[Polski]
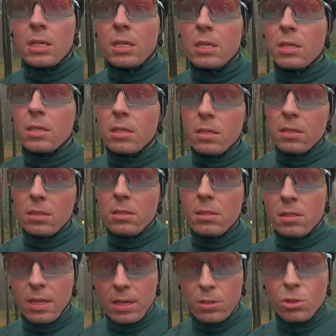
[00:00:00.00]
e,
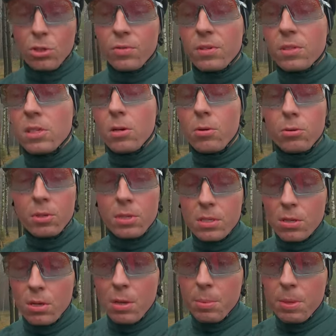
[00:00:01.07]
tarczowe działały
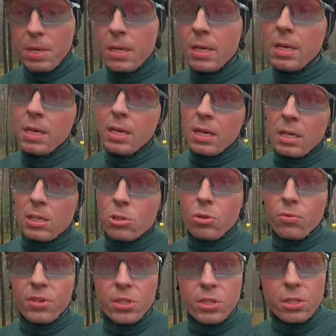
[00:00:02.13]
nieco lepiej,
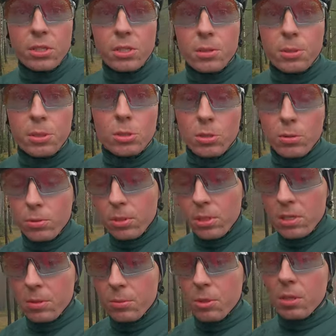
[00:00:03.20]
aczkolwiek nigdy nie będą działały
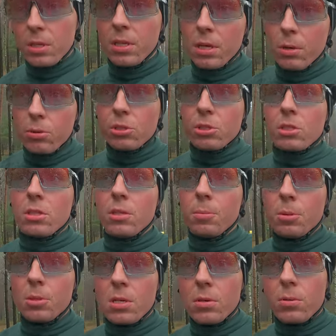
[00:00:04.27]
tak samo jak hydrauliczne. I
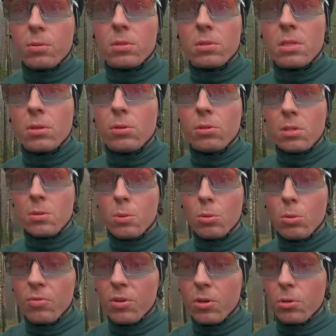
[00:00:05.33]
po cał, cały czas po
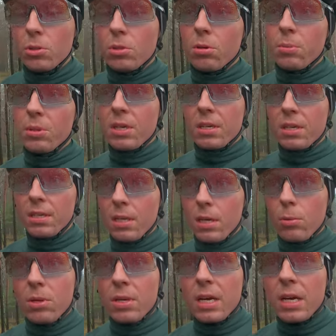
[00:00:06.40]
głowie chodziła mi ta
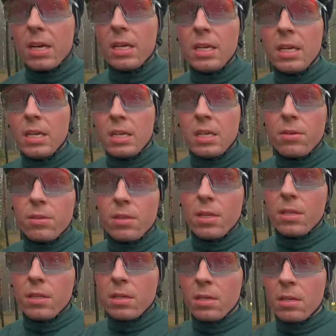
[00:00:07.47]
hydraulika i
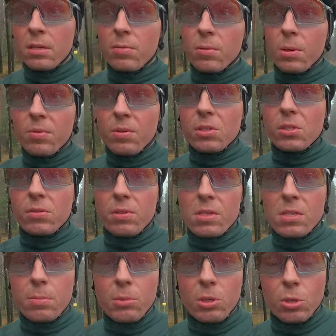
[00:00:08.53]
wtedy chyba właśnie w
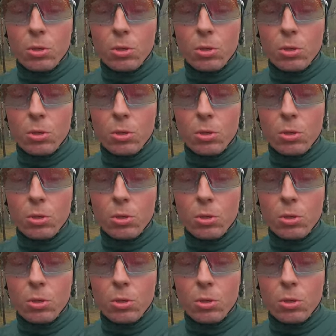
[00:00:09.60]
następnej